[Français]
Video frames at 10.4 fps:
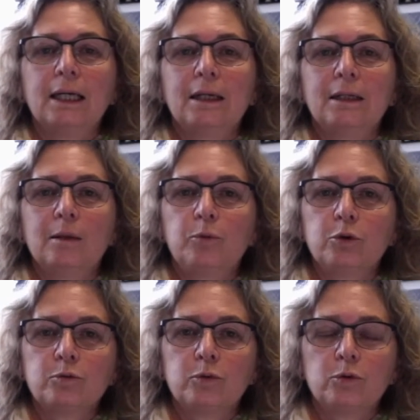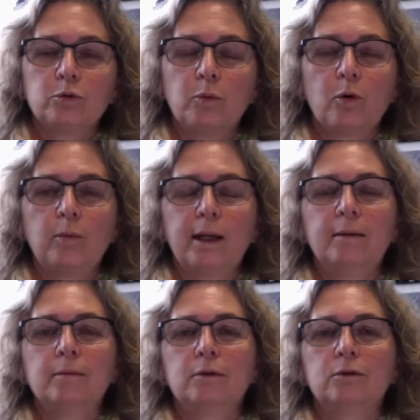et qui posent beaucoup de
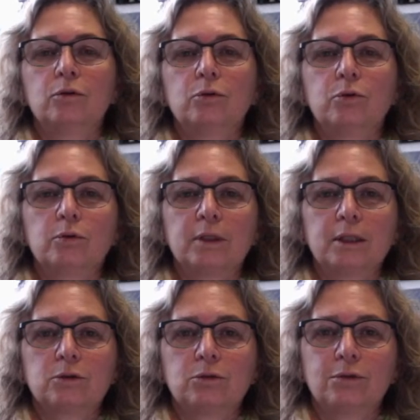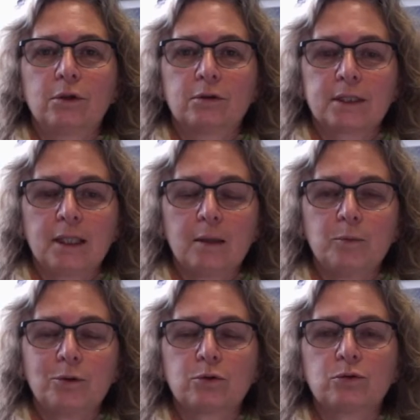problèmes dans le contexte du cancer,
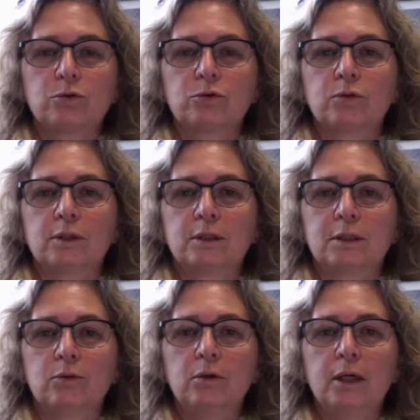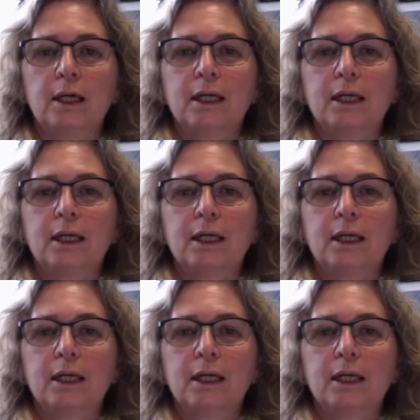puisque ce sont des cellules